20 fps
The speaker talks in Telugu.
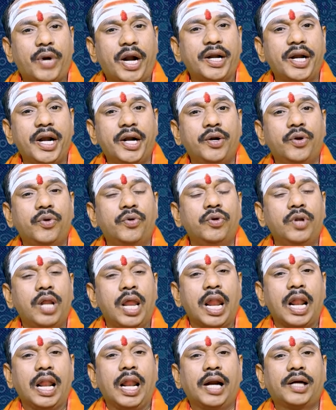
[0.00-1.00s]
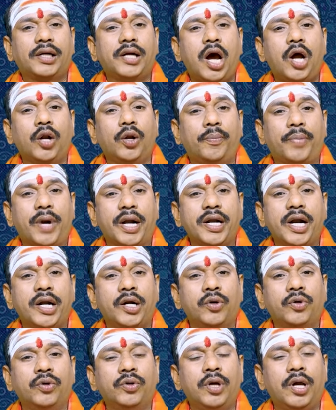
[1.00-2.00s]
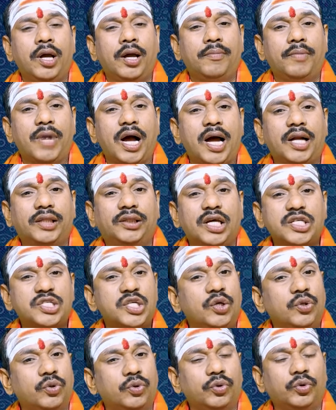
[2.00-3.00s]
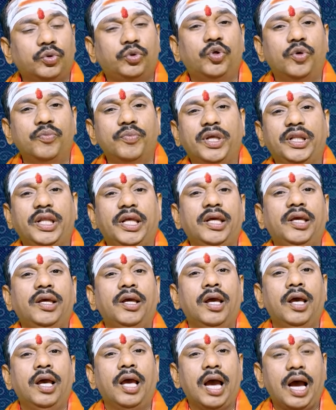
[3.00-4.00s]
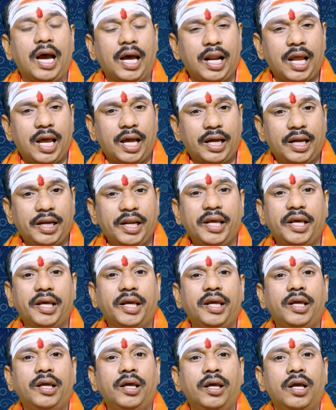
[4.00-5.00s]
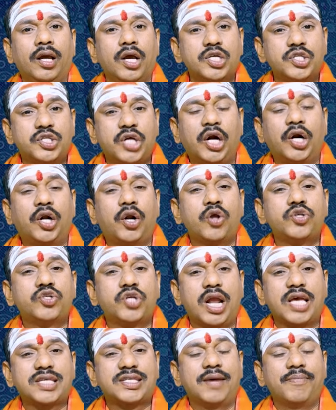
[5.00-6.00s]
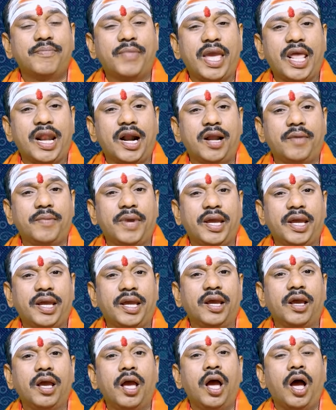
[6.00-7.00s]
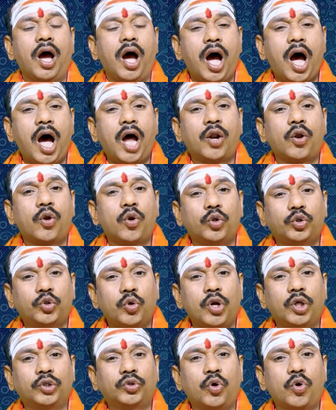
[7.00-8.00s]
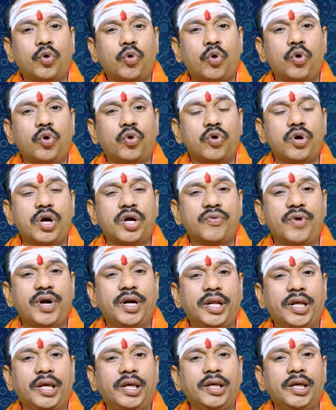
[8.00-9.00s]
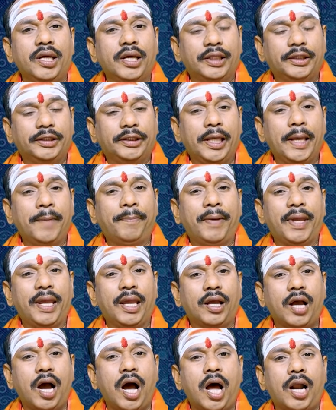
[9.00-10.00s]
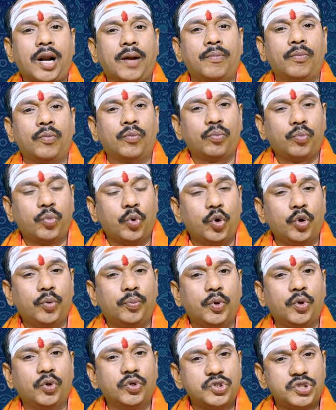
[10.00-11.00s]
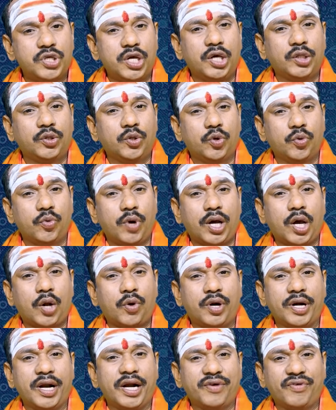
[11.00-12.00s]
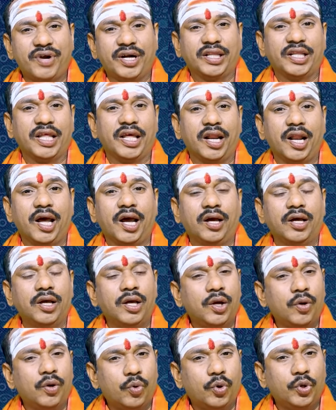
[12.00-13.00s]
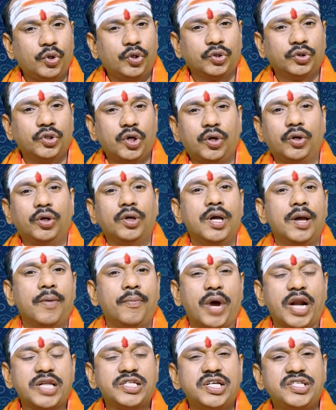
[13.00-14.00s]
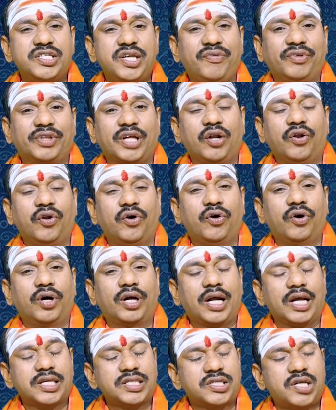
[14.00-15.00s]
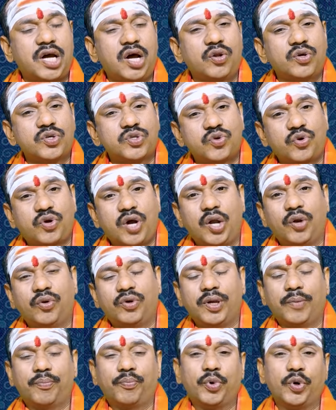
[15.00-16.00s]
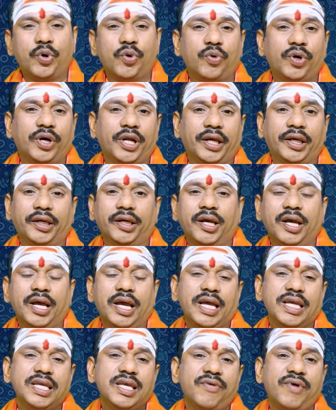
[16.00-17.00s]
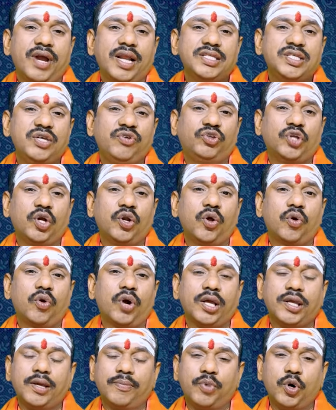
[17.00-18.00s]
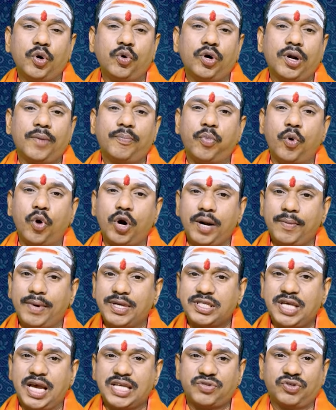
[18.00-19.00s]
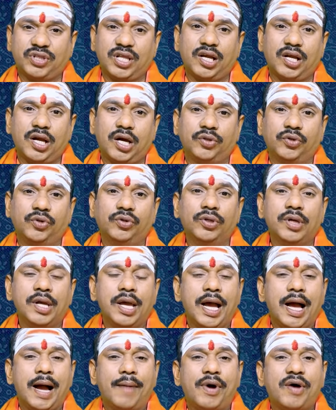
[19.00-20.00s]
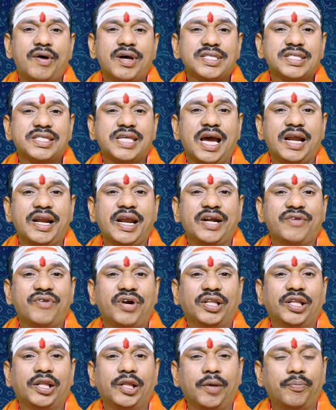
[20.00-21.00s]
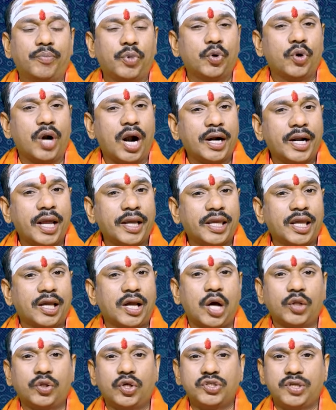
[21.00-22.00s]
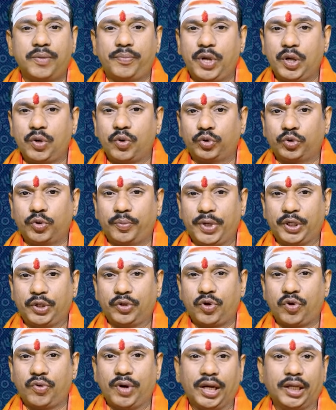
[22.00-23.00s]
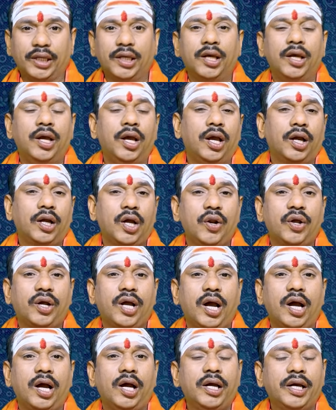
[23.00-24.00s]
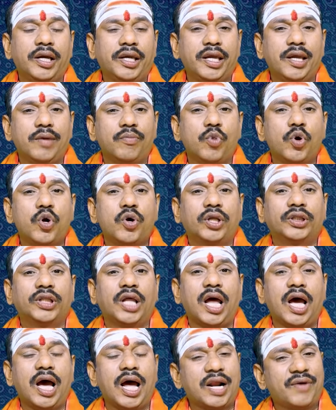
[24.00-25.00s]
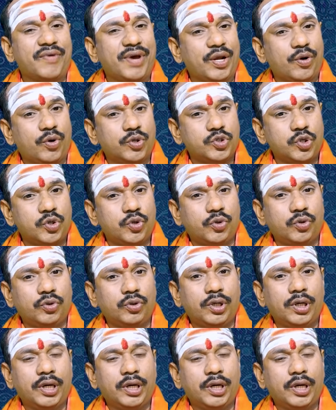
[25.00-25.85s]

పన్నెండు లగ్నాలు పన్నెండు మహర్దశలు తొమ్మిది అలాగనే షడ్రుచుల సమ్మేళనమే ఆరు ఋతువులతో కూడుకున్నటువంటి తీపి కారం పులుపు చేదు వగరు అనేటువంటిది ఎలా ఉంటుందో మనిషి జీవితంలో కష్టాలు సుఖాలు ఎప్పుడు ఉంటాయి ఎవరి జీవితంలో కూడా ఎప్పుడు కూడా పూర్ణిమ శాశ్వతం కాదు అమావాస్య అనేటువంటిది ఎప్పుడు అడ్డంకి కాదు అని చెప్పి గుర్తుపెట్టుకోవాలి కనుక ఈ మూడు వందల అరవై రోజులు